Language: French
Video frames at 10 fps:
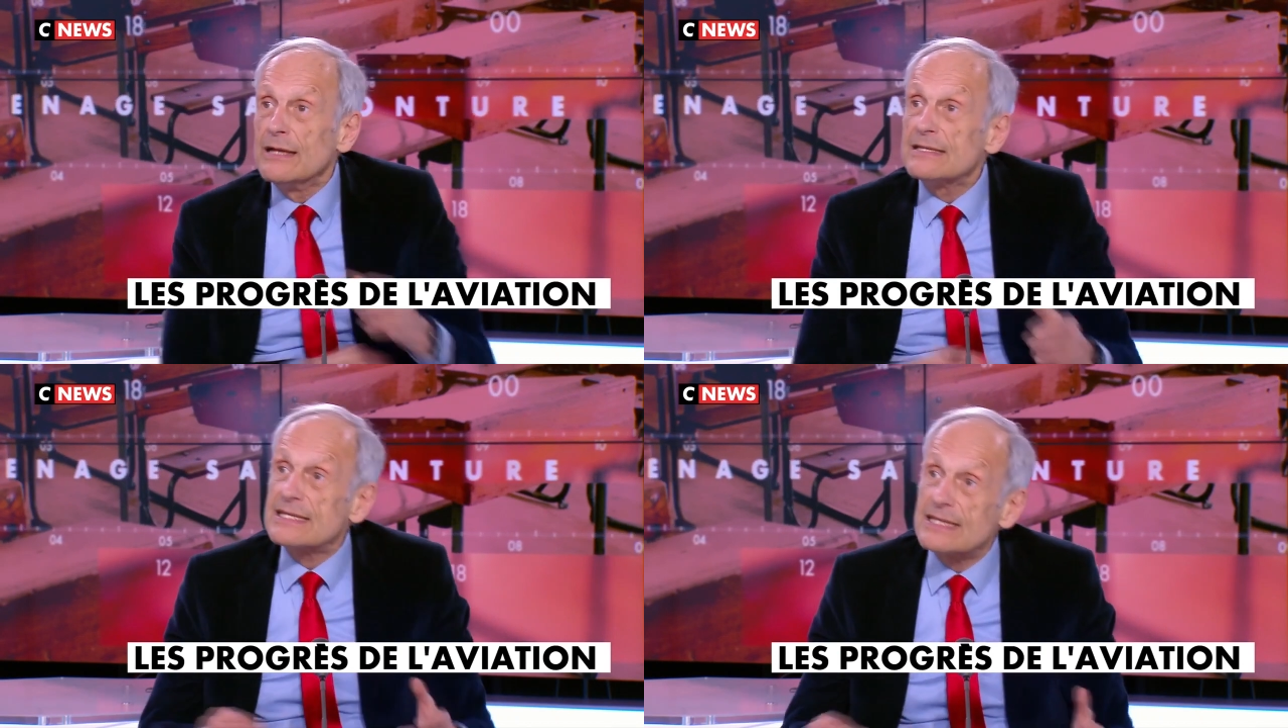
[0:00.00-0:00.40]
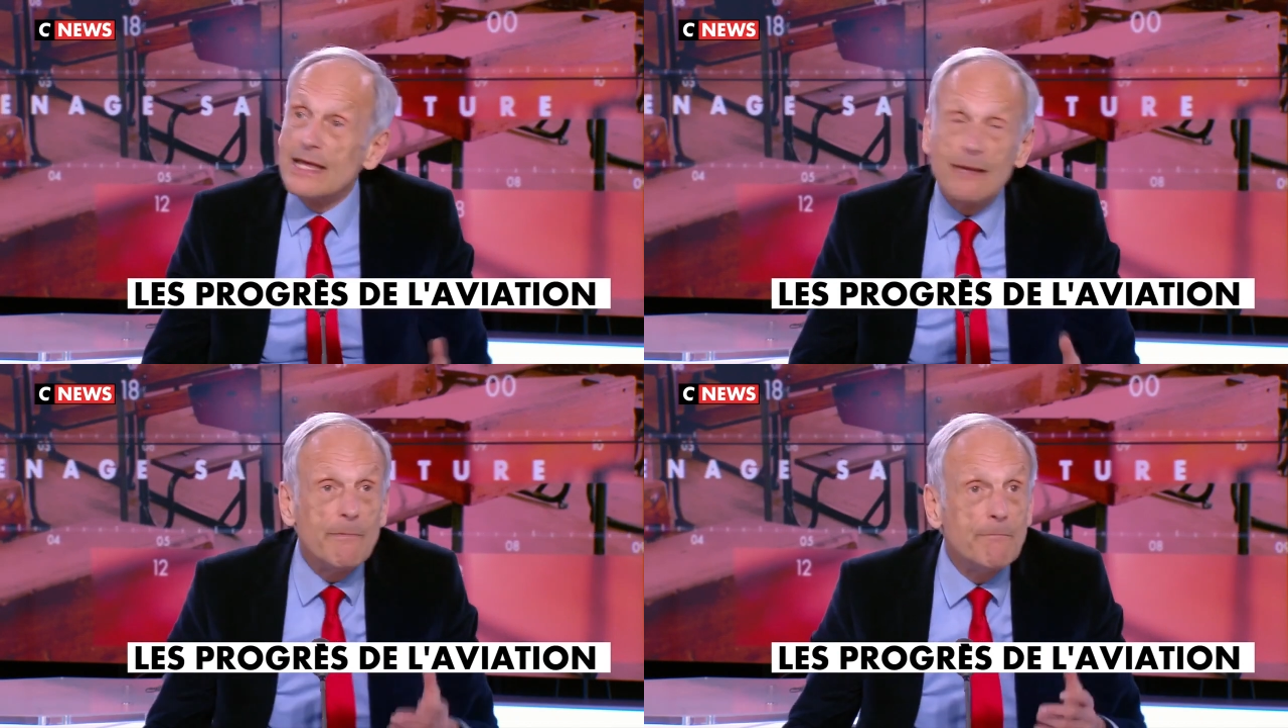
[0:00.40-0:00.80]

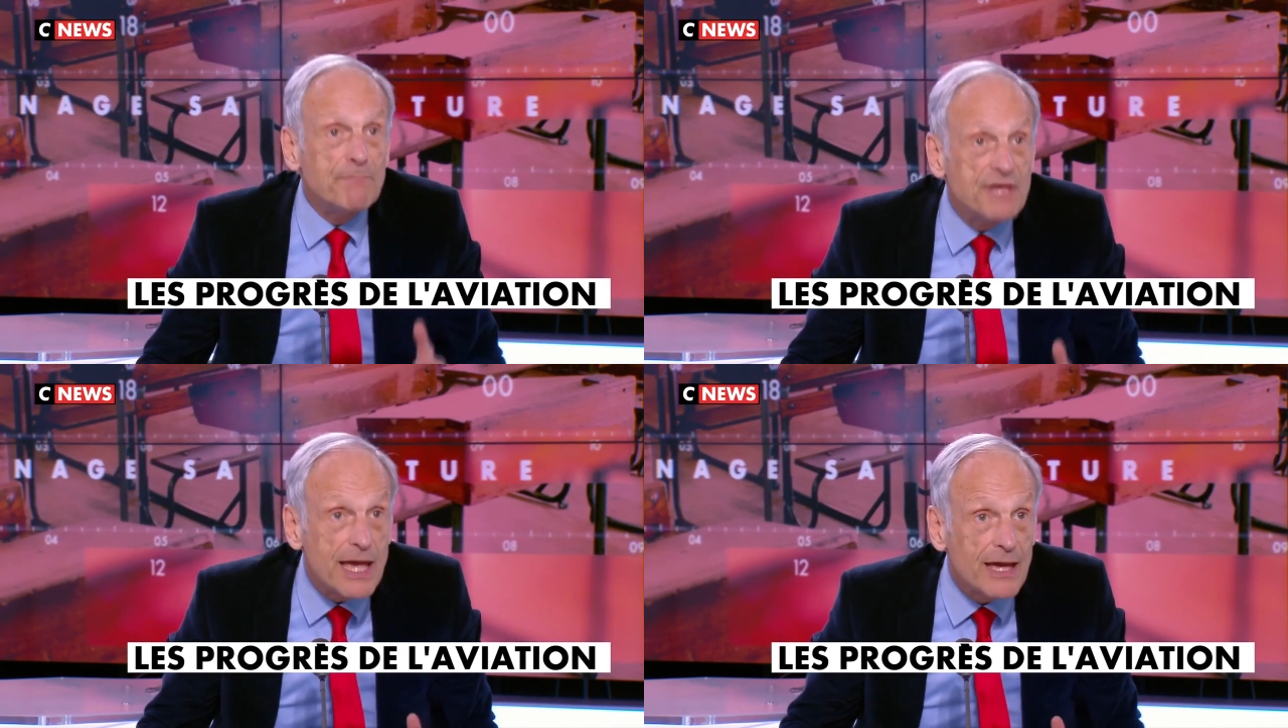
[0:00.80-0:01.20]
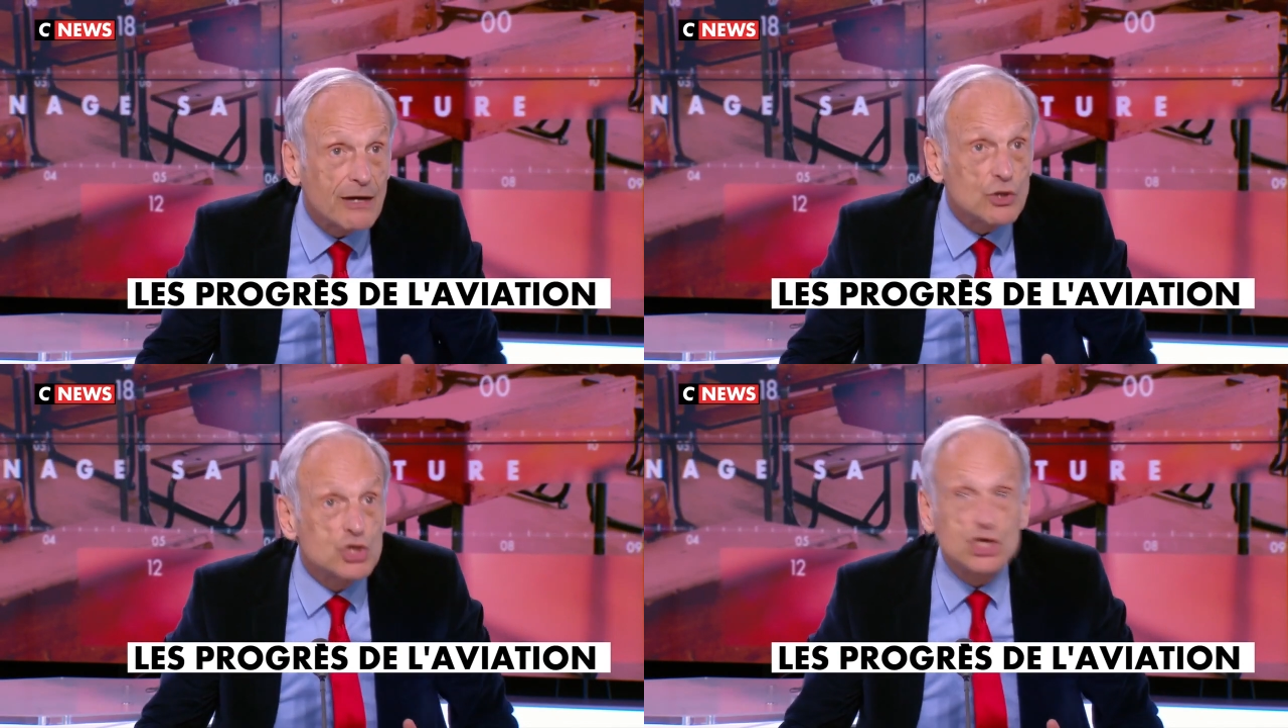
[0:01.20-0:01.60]
c'est
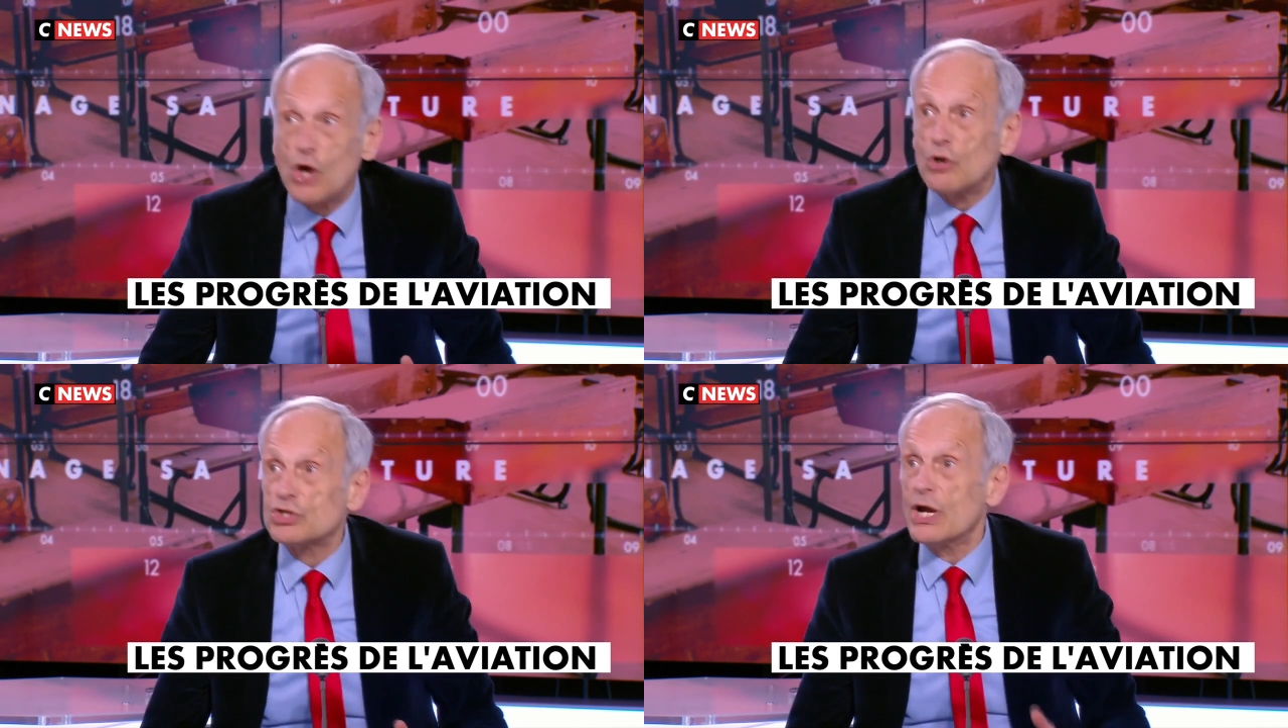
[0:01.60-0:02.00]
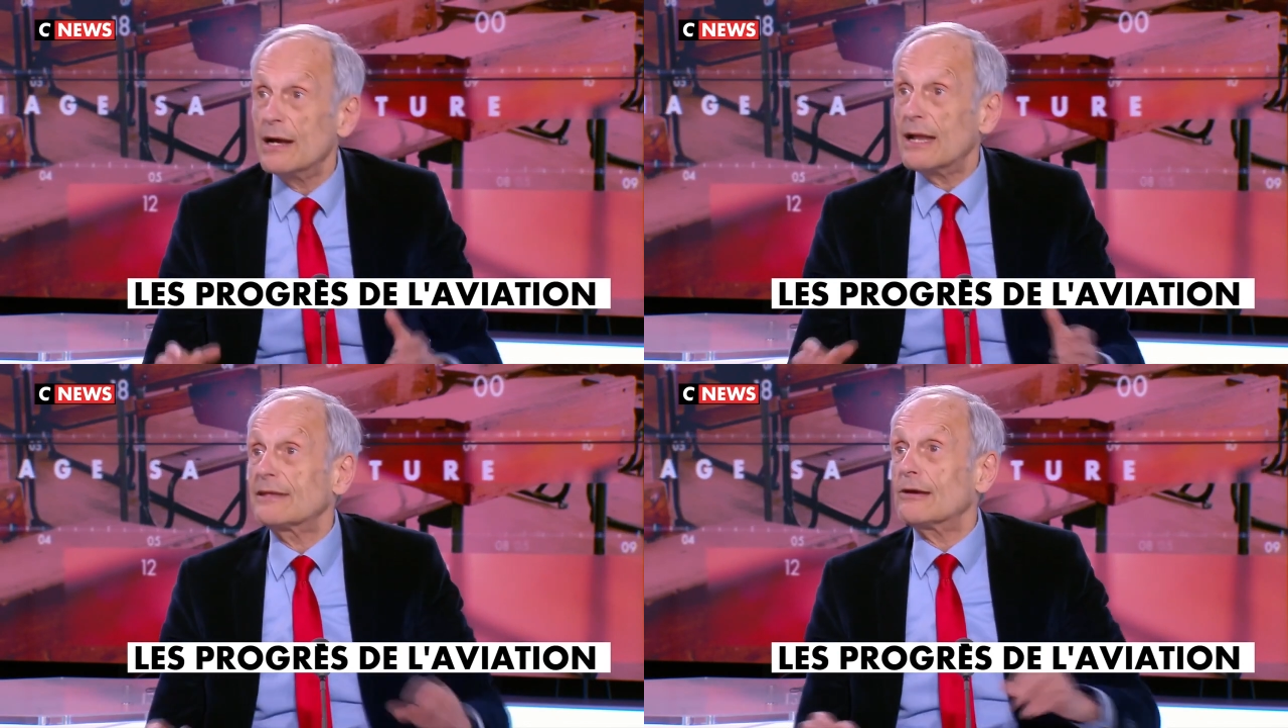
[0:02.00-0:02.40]
Pierre-Georges
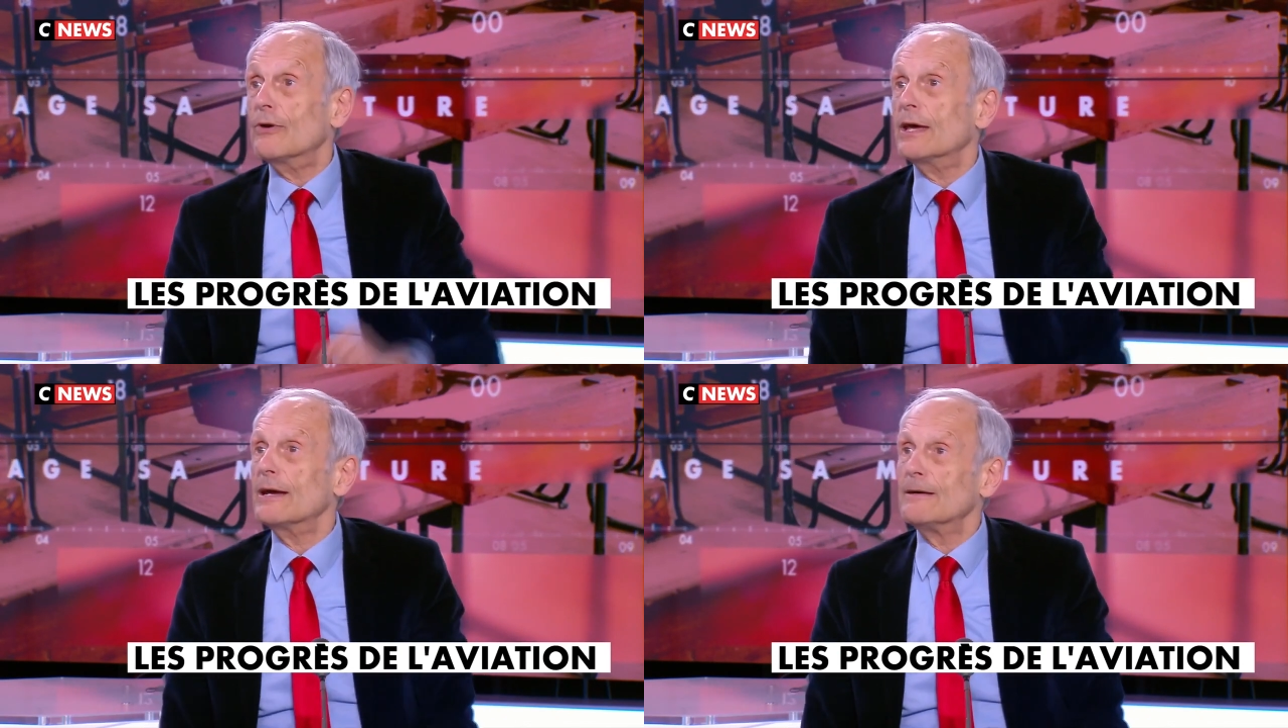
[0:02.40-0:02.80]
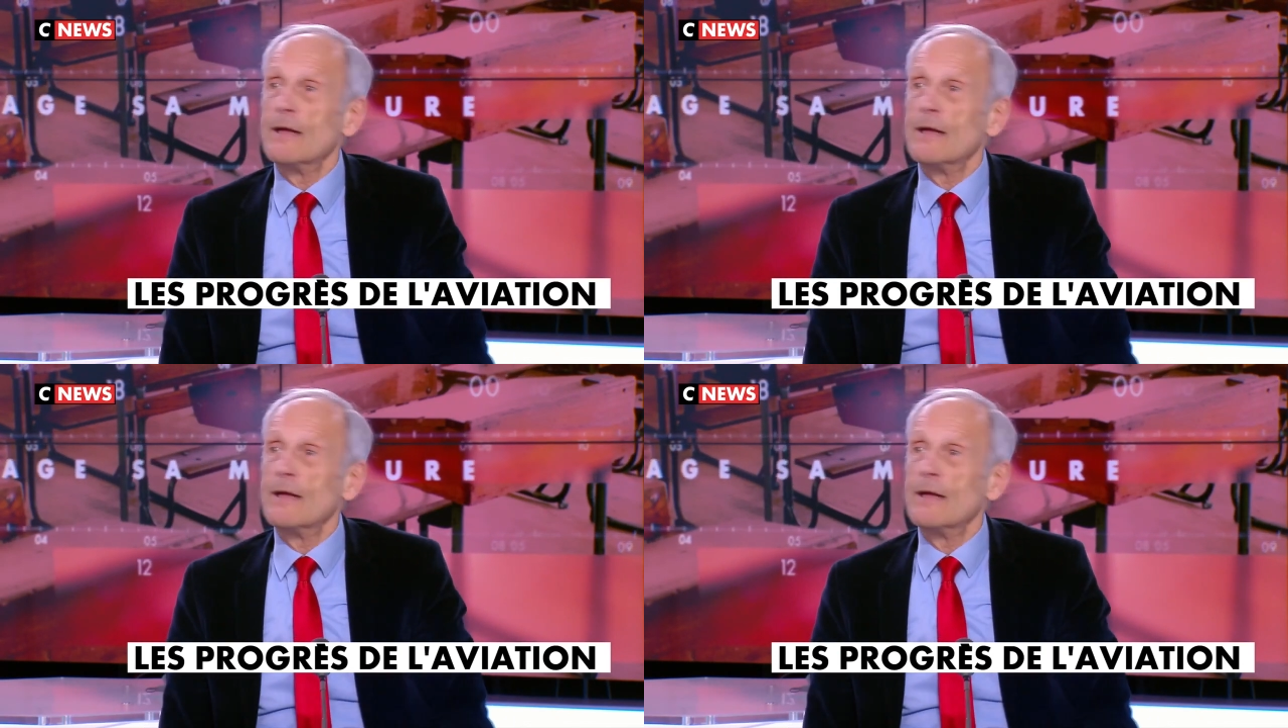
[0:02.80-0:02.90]
Latécoère.